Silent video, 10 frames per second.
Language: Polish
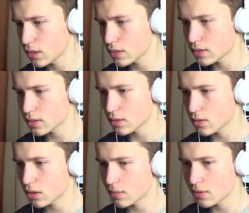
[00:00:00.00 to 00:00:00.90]
Więc
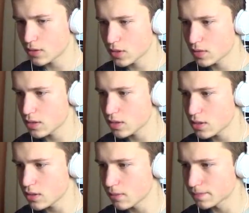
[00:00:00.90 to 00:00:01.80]
tu nie ma co się
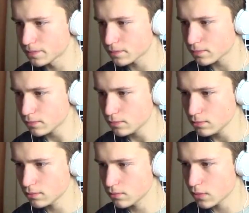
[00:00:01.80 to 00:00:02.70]
wstydzić.
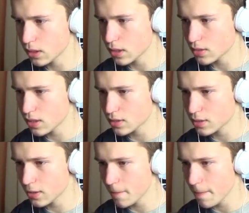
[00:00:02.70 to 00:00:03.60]
Teraz
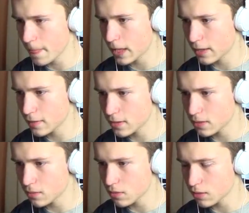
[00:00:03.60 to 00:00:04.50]
lecę. Za
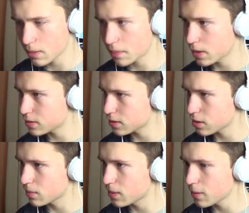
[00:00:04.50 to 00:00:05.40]
tym ciągiem polecę
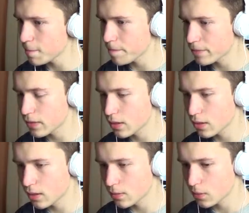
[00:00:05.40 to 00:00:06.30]
chyba.
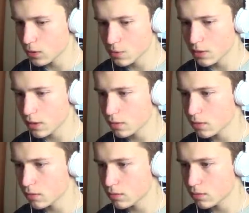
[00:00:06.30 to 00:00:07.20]
Również bym miał
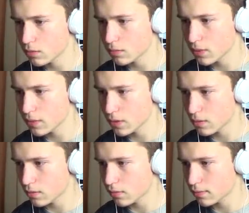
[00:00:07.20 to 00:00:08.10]
pewnie
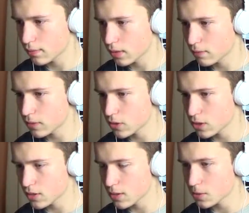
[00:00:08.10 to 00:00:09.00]
większe
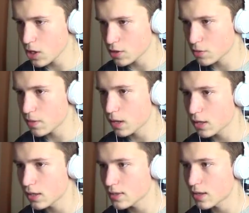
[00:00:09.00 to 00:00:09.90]
szanse przeżyć, bo
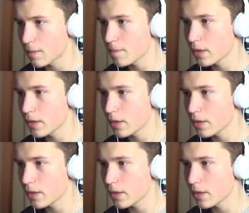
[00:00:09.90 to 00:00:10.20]
jak idę sam,